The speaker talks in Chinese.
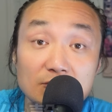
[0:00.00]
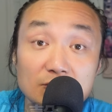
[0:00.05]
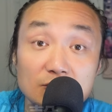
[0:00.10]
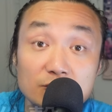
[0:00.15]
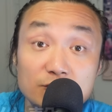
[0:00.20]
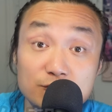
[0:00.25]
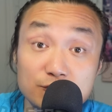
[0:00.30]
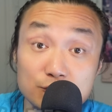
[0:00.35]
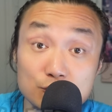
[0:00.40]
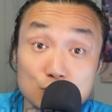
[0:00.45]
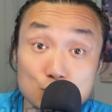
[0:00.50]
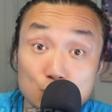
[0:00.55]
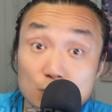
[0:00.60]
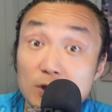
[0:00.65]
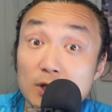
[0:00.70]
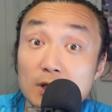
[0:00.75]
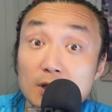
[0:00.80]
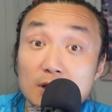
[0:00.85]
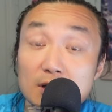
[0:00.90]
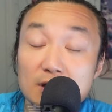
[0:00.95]
无
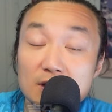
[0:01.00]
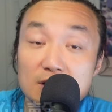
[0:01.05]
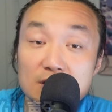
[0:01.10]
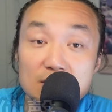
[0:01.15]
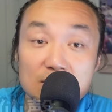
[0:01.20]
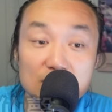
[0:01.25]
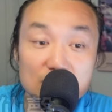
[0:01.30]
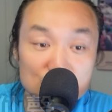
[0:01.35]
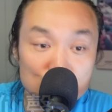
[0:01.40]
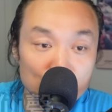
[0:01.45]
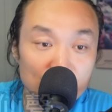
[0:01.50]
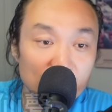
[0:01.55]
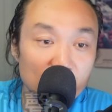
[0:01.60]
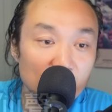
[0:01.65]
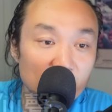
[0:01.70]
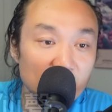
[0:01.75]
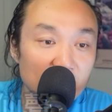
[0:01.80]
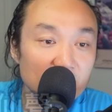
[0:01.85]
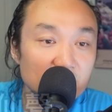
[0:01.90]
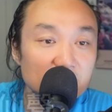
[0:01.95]
罪。所以
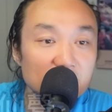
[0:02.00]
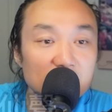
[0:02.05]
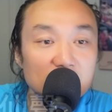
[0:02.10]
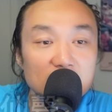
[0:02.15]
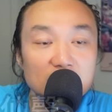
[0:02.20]
后来，